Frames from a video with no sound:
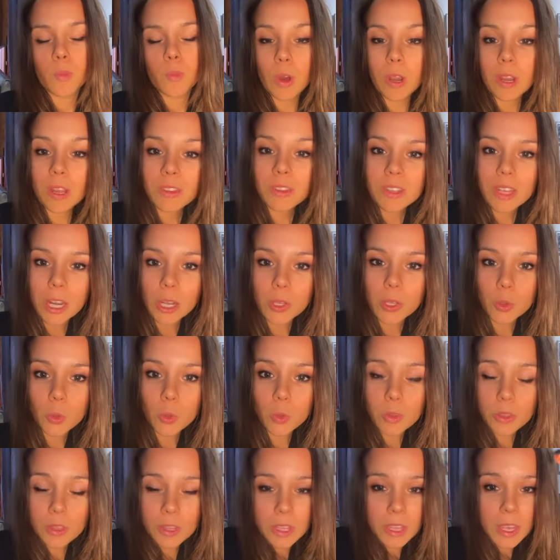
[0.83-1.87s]
Buonasera a
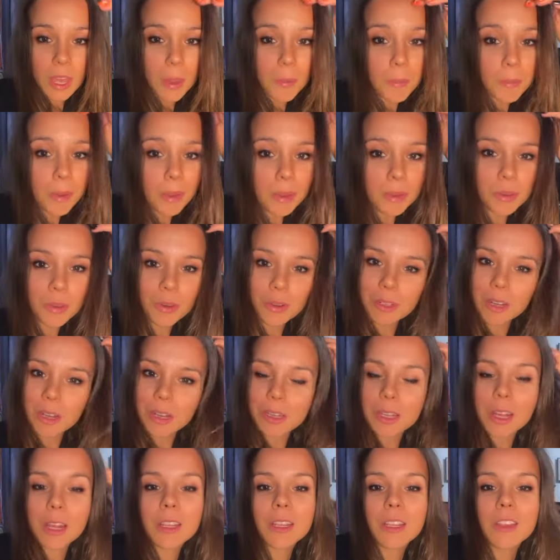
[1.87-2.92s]
tutti e
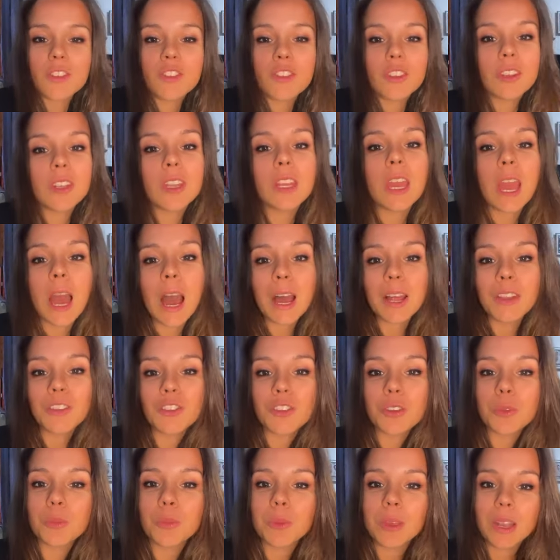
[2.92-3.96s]
bentornati al TG di
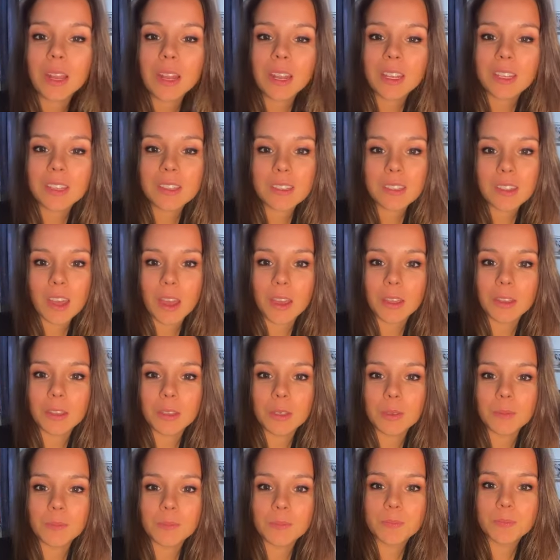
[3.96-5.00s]
AC Milan
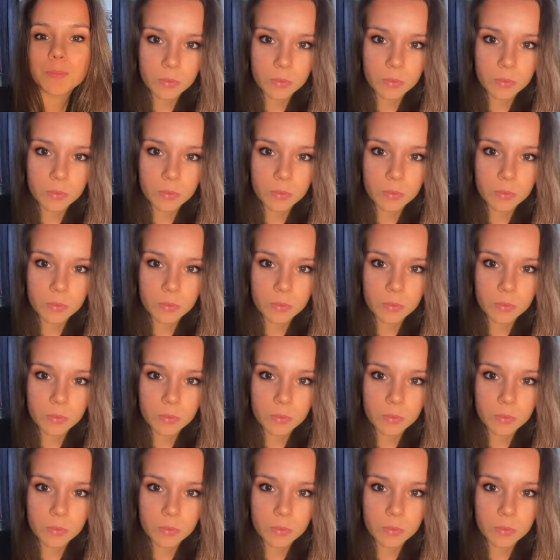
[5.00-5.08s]
Inside.